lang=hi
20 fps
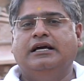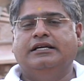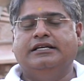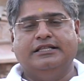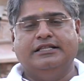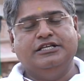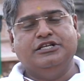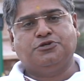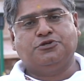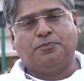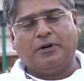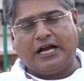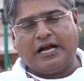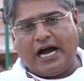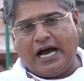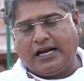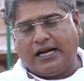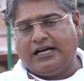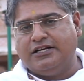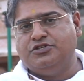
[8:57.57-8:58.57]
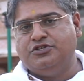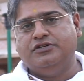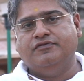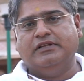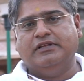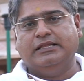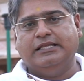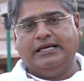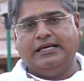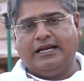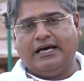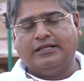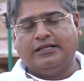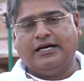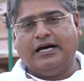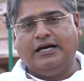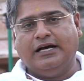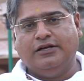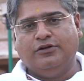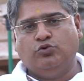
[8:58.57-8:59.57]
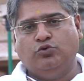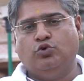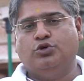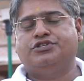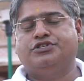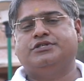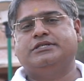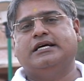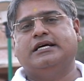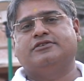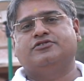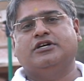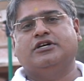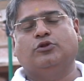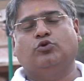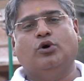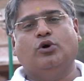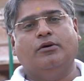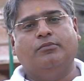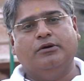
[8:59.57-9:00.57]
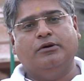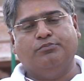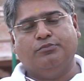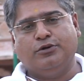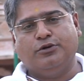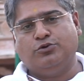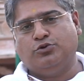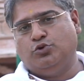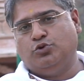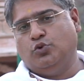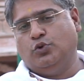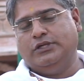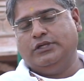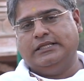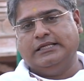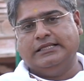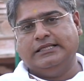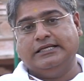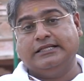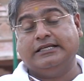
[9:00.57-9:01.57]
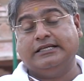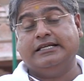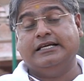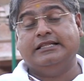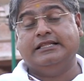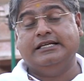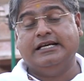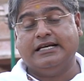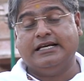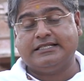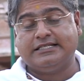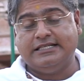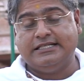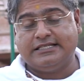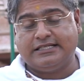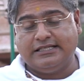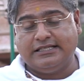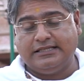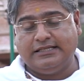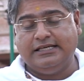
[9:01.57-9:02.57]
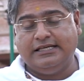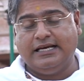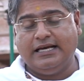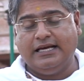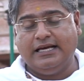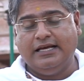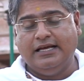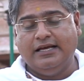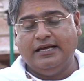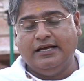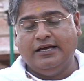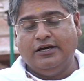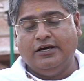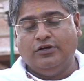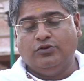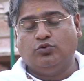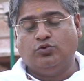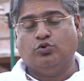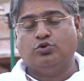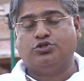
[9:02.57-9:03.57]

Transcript: यदि इस प्रकार का जीवन देना था तो इससे अच्छा तो हमें मृत्यु ही दे देते यदि ऐसी स्थिति है तो